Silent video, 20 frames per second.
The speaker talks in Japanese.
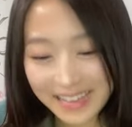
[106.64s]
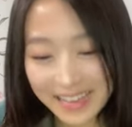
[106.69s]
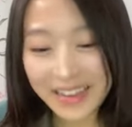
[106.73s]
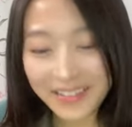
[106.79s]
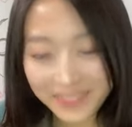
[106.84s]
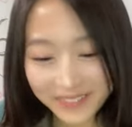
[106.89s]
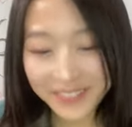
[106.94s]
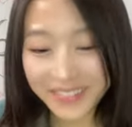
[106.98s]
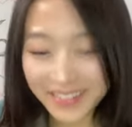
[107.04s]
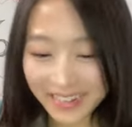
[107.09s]
いや
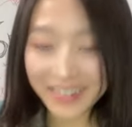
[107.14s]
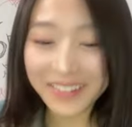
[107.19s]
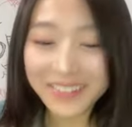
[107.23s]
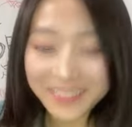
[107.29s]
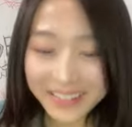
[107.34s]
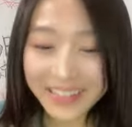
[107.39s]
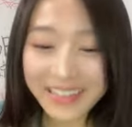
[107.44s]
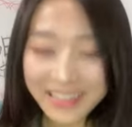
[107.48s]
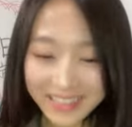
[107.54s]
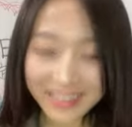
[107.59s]
もう
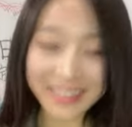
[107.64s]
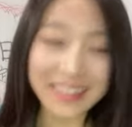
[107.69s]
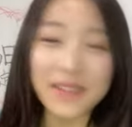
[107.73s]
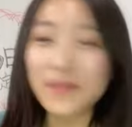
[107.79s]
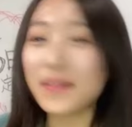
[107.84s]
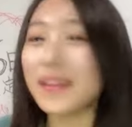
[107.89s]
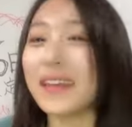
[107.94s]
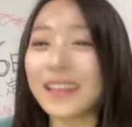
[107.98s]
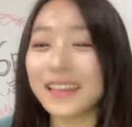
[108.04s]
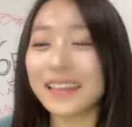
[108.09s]

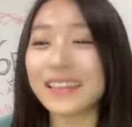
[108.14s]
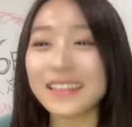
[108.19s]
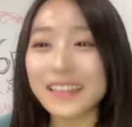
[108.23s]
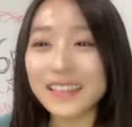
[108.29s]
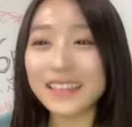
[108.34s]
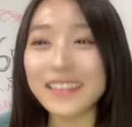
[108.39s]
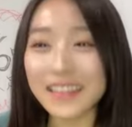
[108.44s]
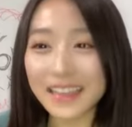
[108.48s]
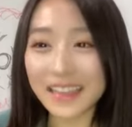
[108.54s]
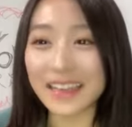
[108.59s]
カラオケダメ
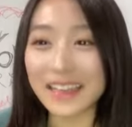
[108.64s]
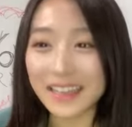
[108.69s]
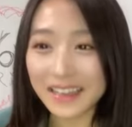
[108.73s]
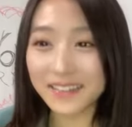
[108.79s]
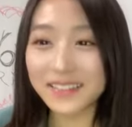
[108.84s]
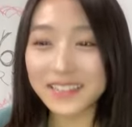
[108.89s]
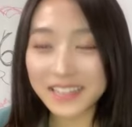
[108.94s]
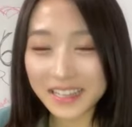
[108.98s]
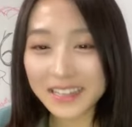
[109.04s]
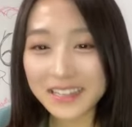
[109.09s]
だって
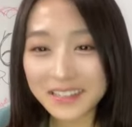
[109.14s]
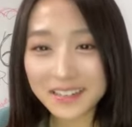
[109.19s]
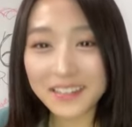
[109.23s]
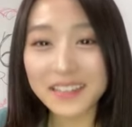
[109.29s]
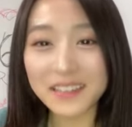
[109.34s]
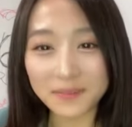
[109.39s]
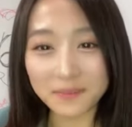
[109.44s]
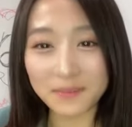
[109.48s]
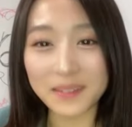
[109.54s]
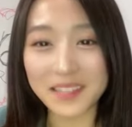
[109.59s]
歌いにくいん
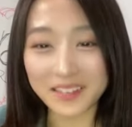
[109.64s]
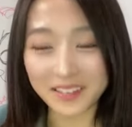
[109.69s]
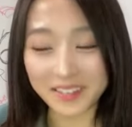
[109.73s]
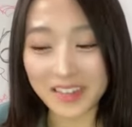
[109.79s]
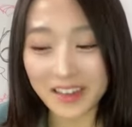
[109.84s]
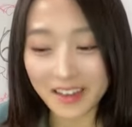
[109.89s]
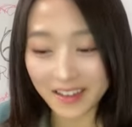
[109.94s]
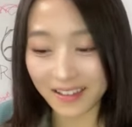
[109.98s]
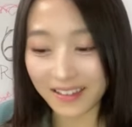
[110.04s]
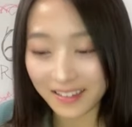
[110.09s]
だもんめちゃく
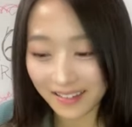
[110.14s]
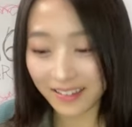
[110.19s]
ちゃ。